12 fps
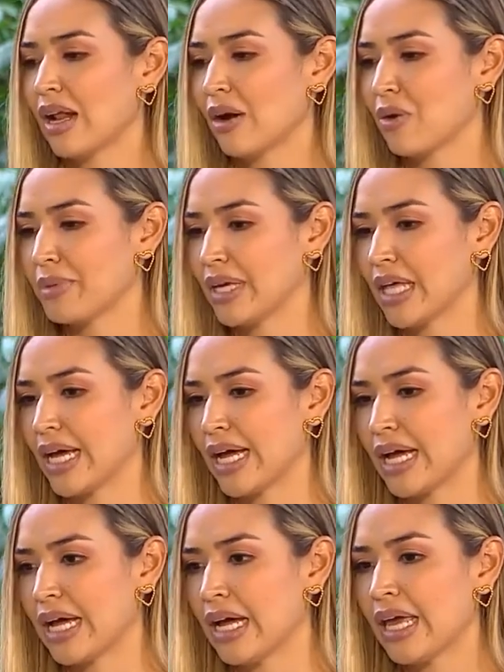la
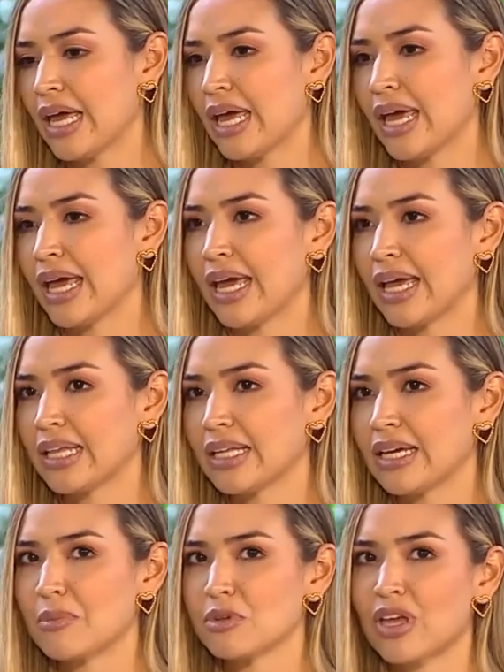comida,
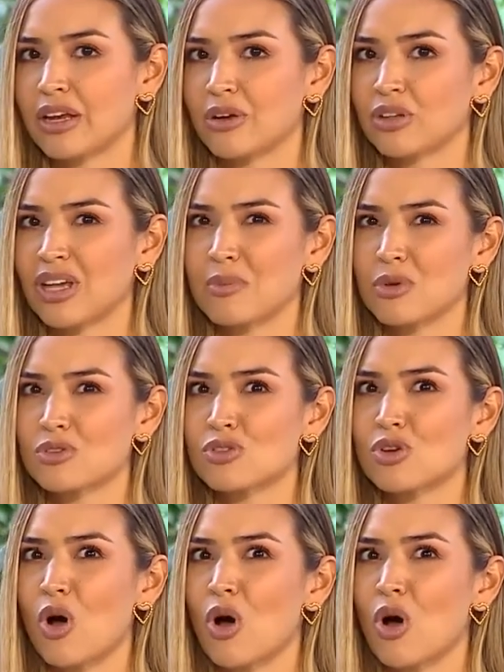eh, digamos que no tenemos